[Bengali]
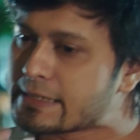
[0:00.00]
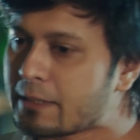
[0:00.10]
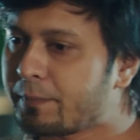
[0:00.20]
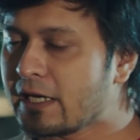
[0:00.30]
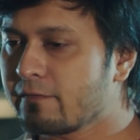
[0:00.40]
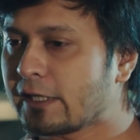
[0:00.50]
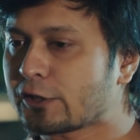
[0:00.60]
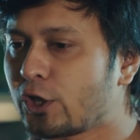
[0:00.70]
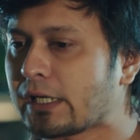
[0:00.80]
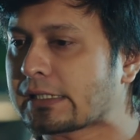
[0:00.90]
সিপে ইনভেস্ট
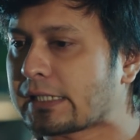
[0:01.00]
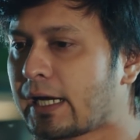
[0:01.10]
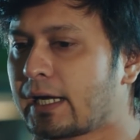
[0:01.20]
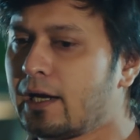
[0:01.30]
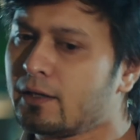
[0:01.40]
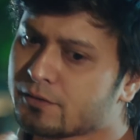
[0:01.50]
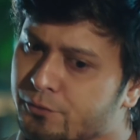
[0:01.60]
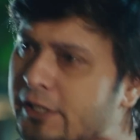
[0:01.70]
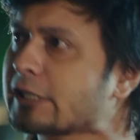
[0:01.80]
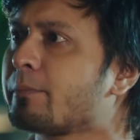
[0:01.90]
করার টাকা
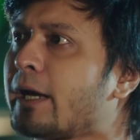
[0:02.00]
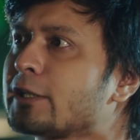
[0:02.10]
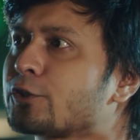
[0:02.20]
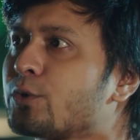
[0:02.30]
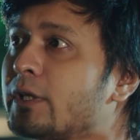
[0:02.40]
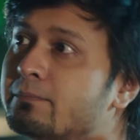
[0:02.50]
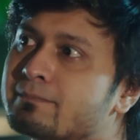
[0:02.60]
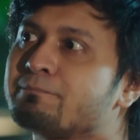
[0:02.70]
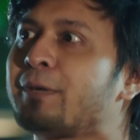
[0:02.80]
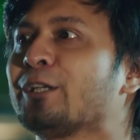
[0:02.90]
রিস্ক ম্যানেজ করে
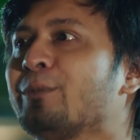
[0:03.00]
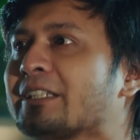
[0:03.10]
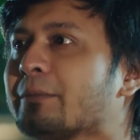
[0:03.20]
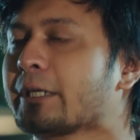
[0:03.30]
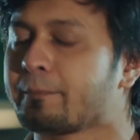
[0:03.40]
ভালো বাড়তে